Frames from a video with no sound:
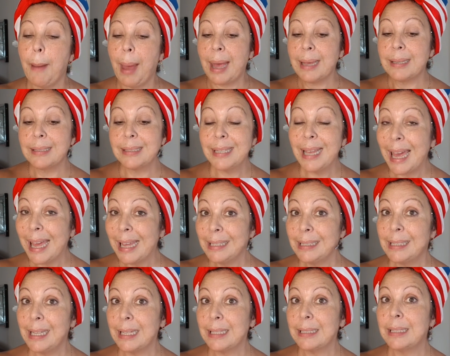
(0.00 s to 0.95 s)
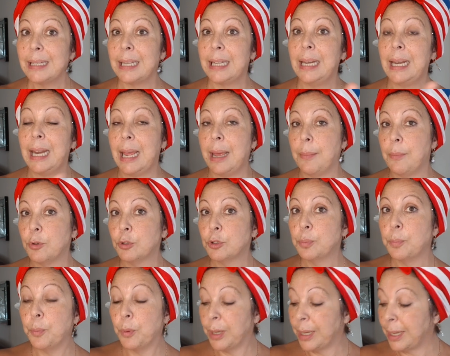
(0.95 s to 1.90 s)
aceites y
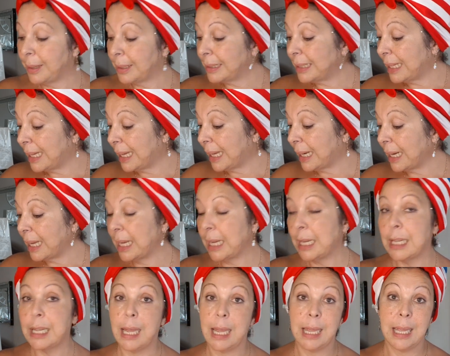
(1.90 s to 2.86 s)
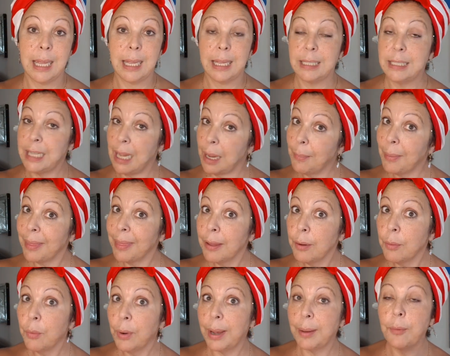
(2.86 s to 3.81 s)
leemos y tiene eh, yema
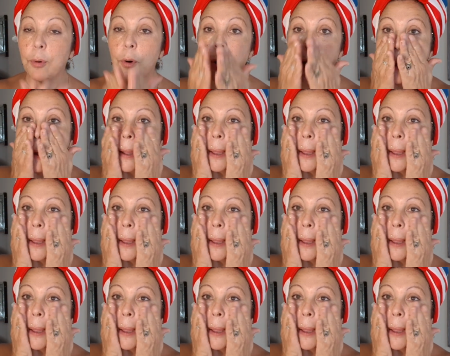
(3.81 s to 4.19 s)
de huevo